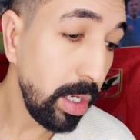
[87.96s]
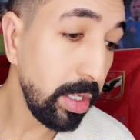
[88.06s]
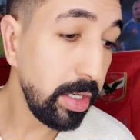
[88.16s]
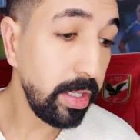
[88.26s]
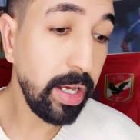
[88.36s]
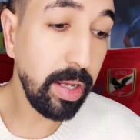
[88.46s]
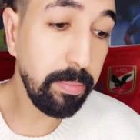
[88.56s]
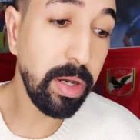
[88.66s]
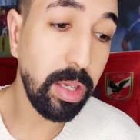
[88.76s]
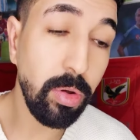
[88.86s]
ان
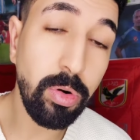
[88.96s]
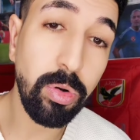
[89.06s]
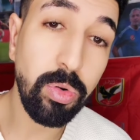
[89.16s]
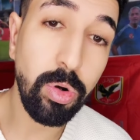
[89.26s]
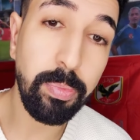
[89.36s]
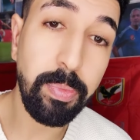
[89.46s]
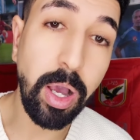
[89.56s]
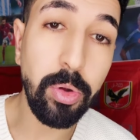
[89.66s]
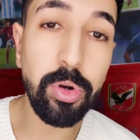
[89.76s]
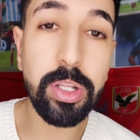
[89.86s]
عمك يورجن كلوب
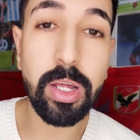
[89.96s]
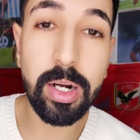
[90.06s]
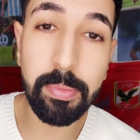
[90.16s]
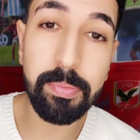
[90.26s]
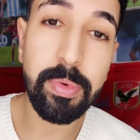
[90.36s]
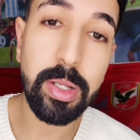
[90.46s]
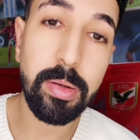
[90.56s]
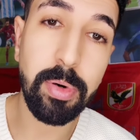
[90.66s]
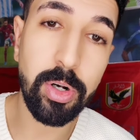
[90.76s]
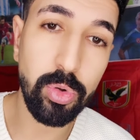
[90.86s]
هيروح يدرب
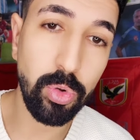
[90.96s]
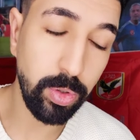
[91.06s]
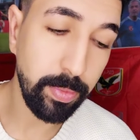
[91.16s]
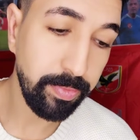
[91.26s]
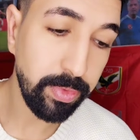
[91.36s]
برشلونه